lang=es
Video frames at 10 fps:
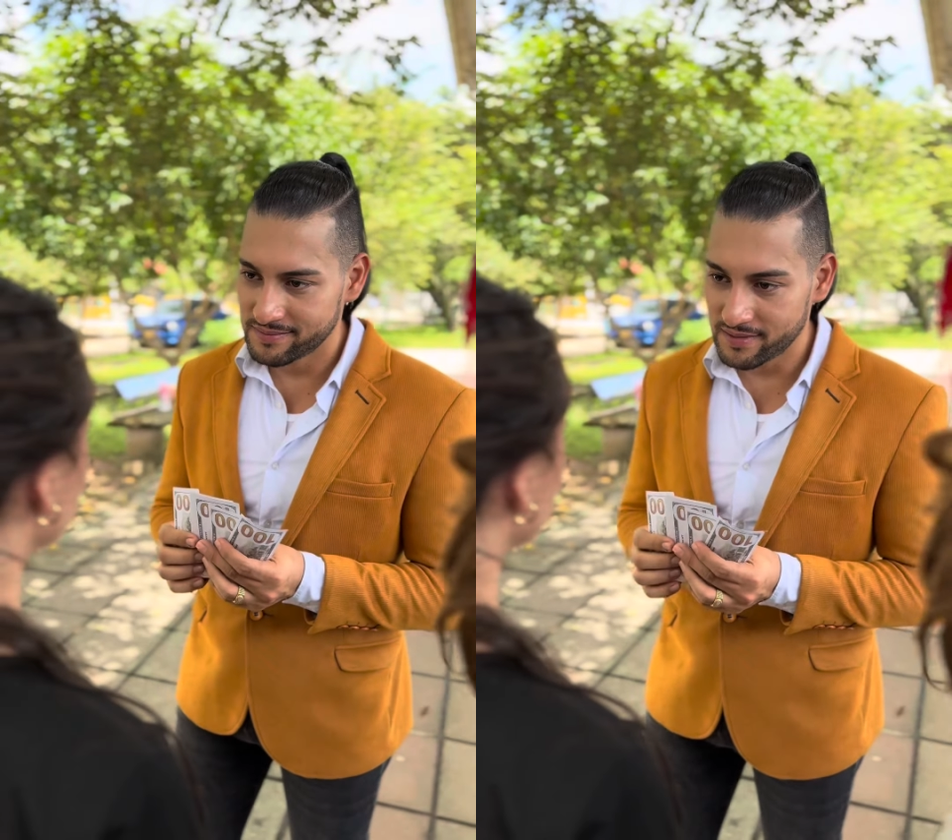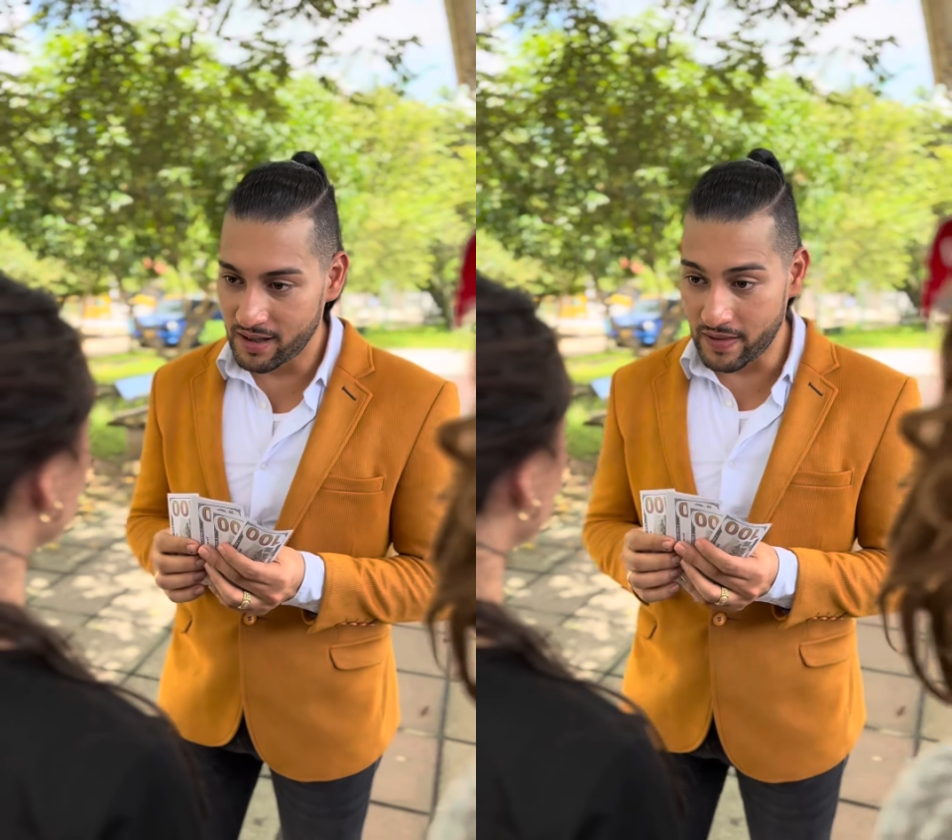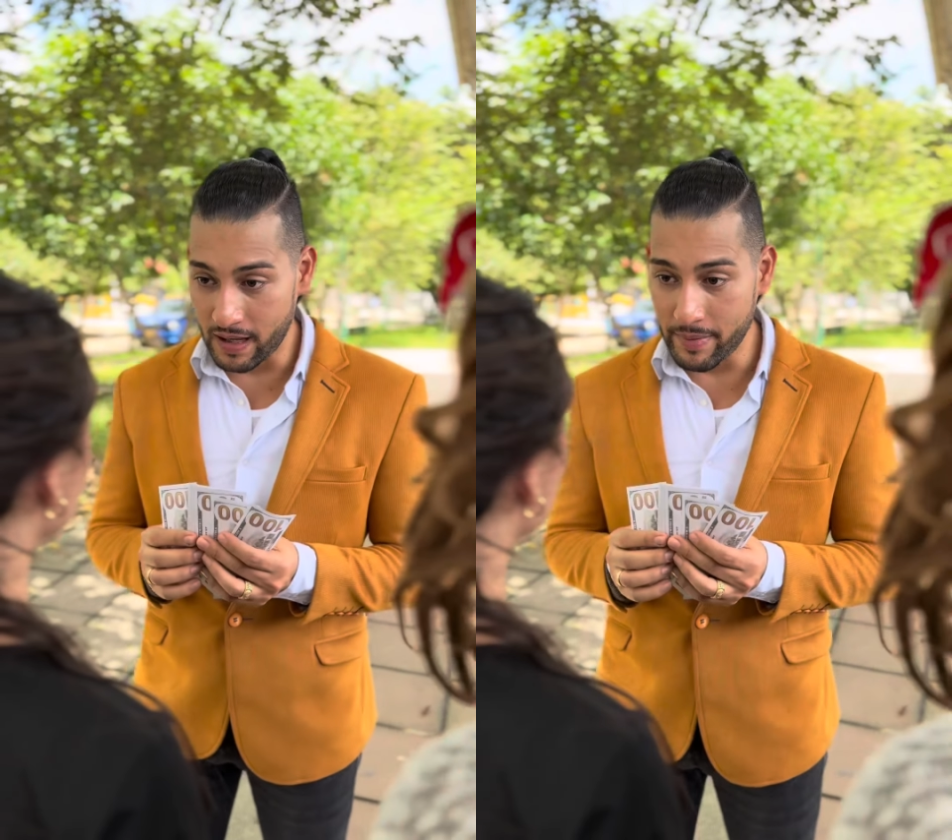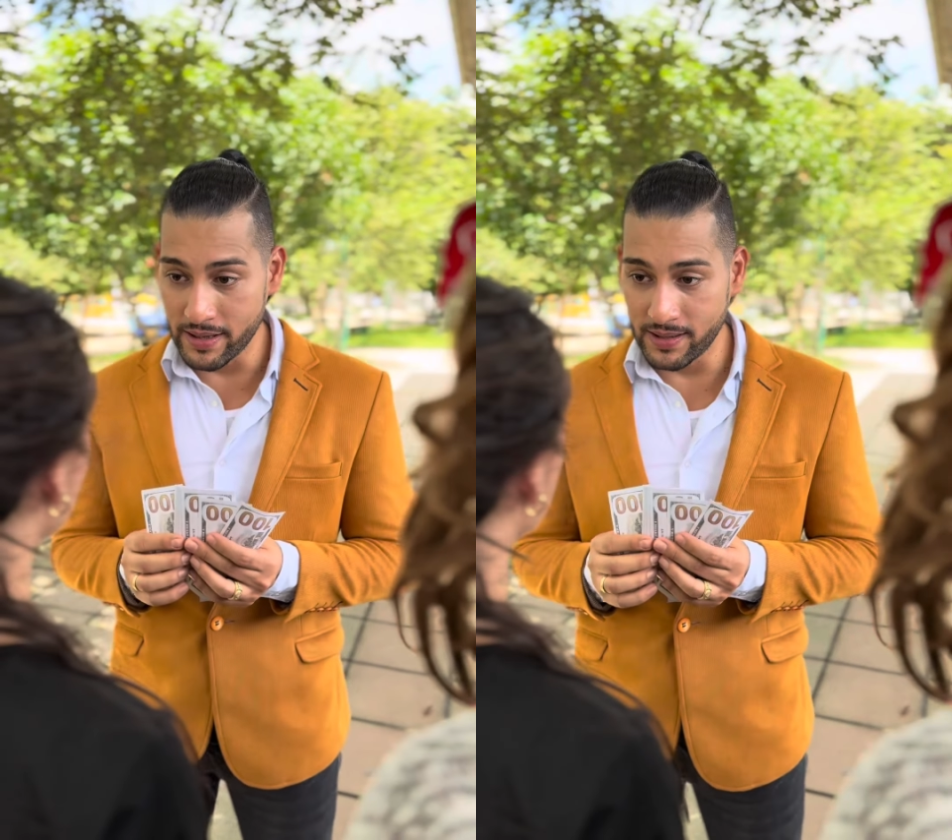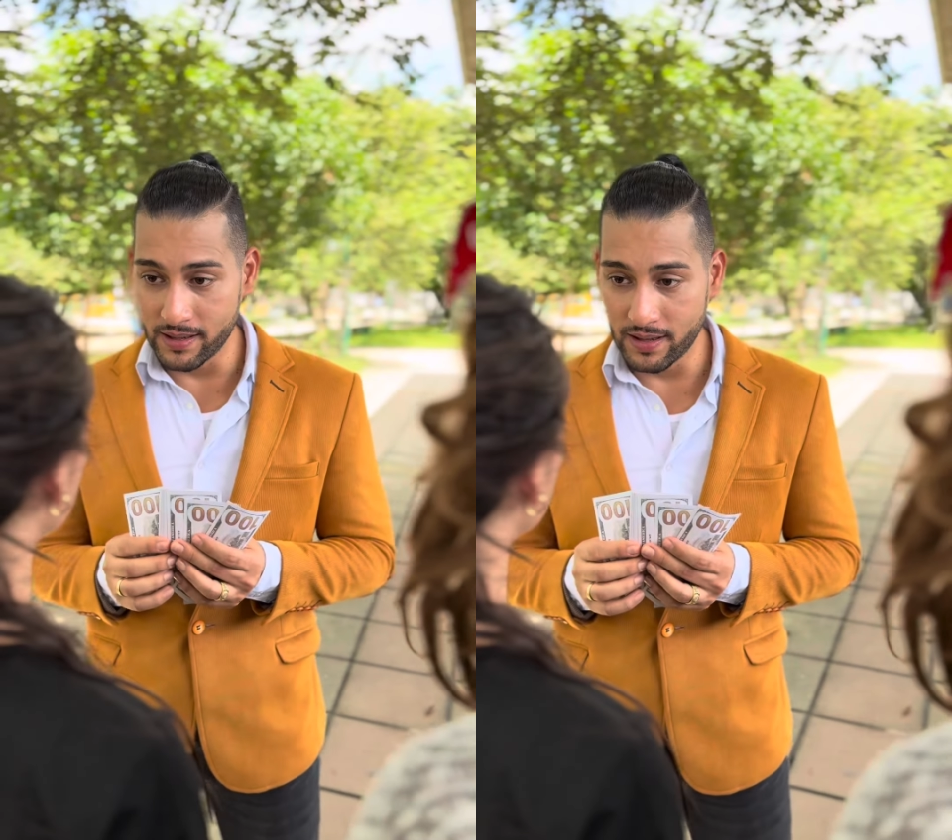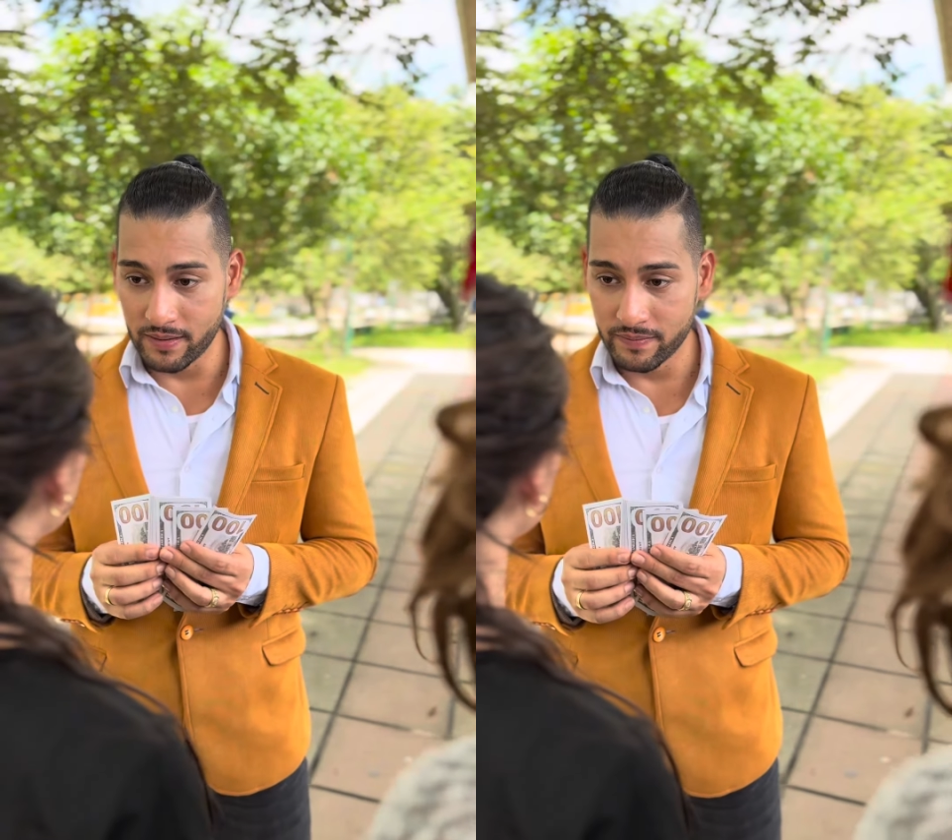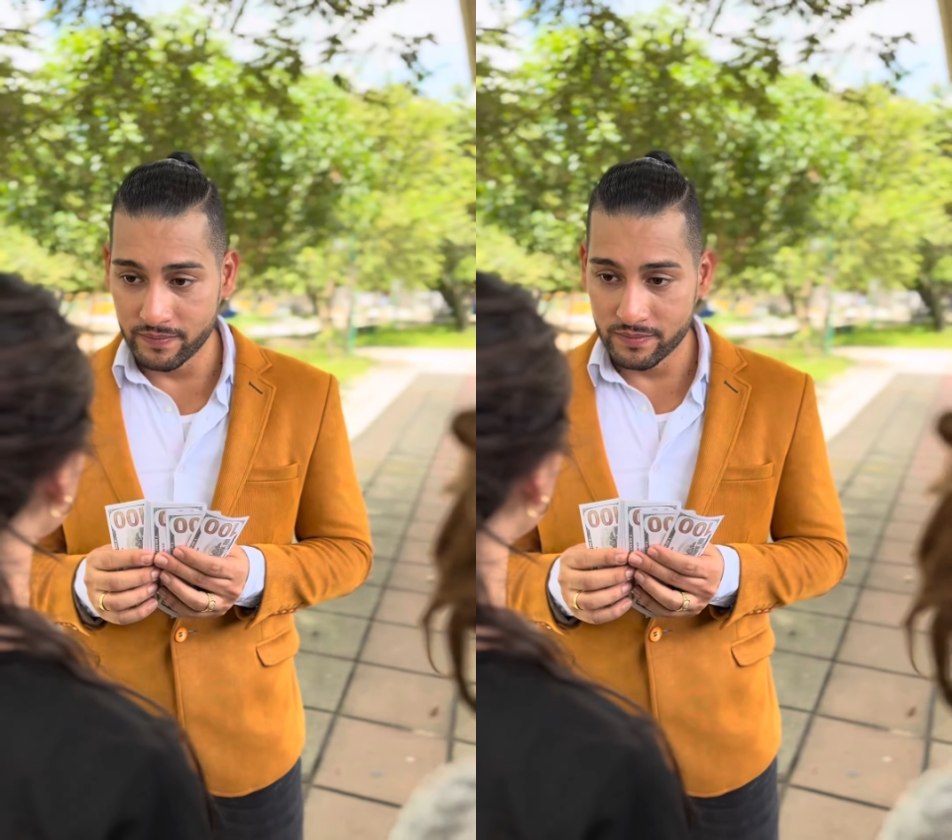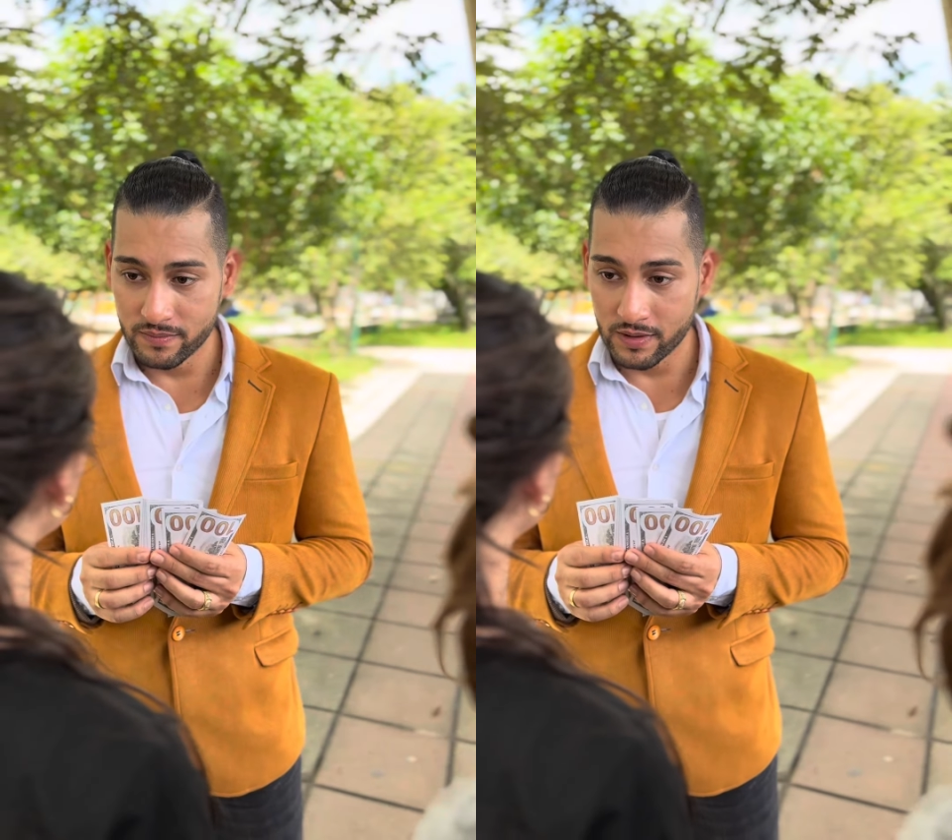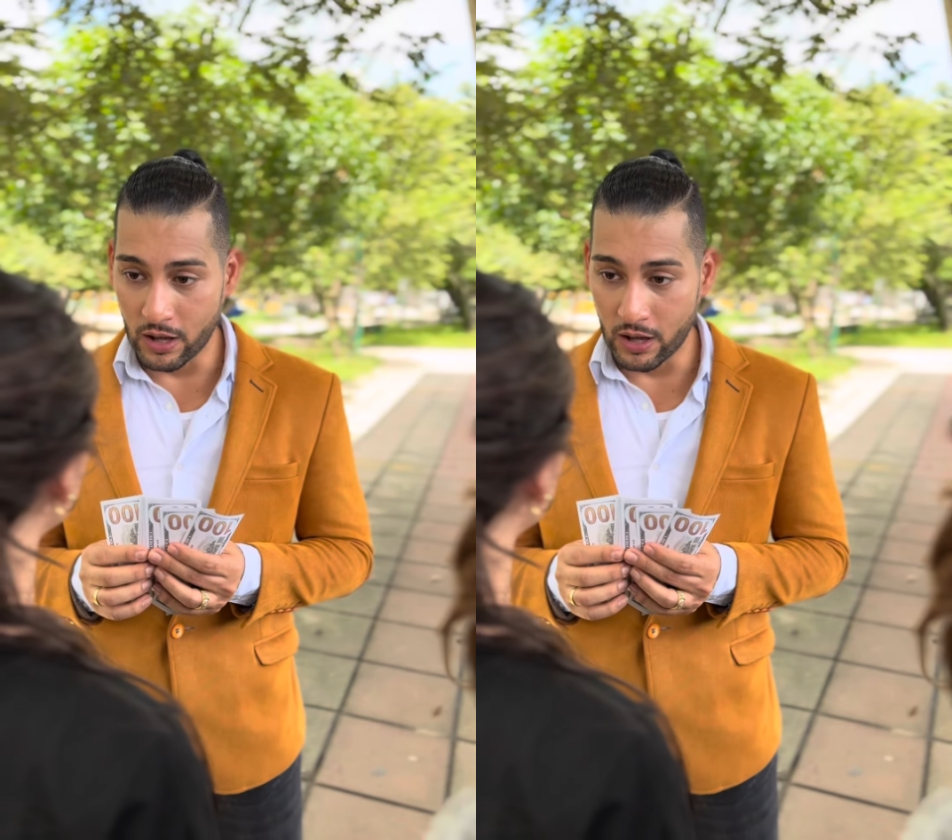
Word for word: y déjame decirte que